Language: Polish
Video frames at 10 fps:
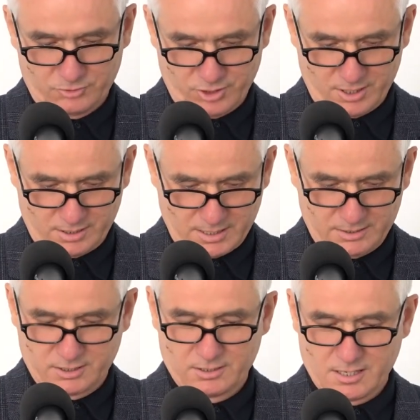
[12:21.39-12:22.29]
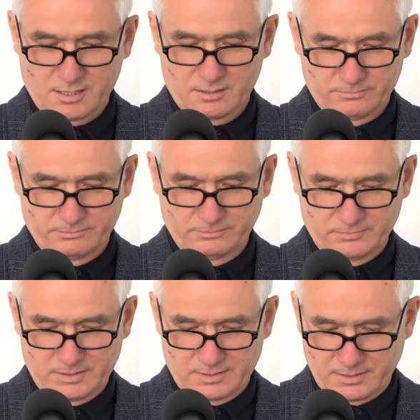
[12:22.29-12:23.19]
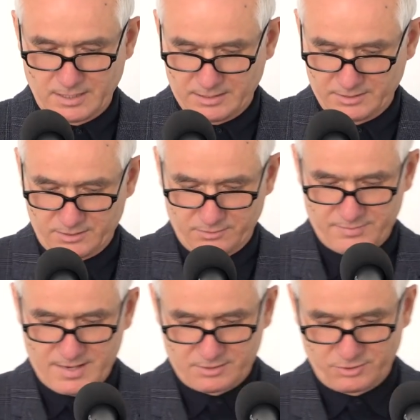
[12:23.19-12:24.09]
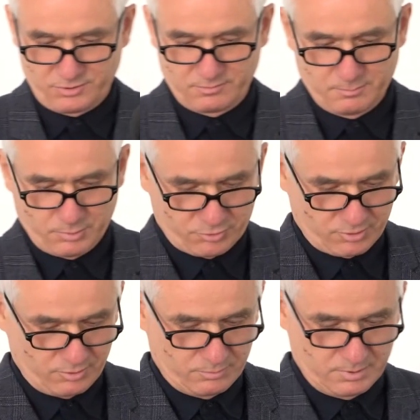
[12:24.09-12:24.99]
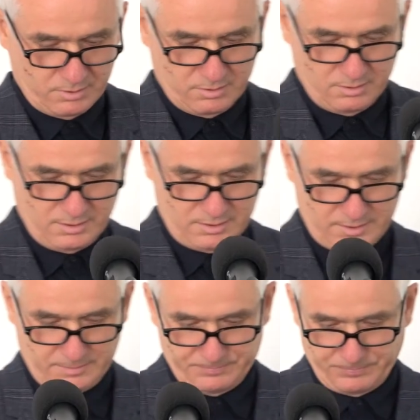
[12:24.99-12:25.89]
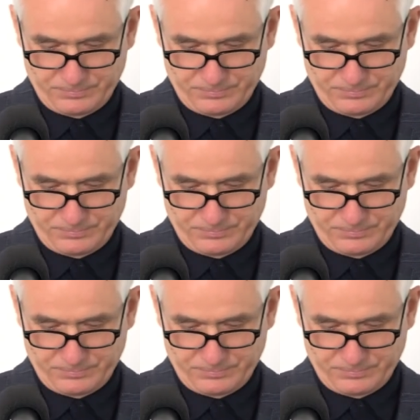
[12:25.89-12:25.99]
czekać na mm, zrealizowanie się Bożej obietnicy.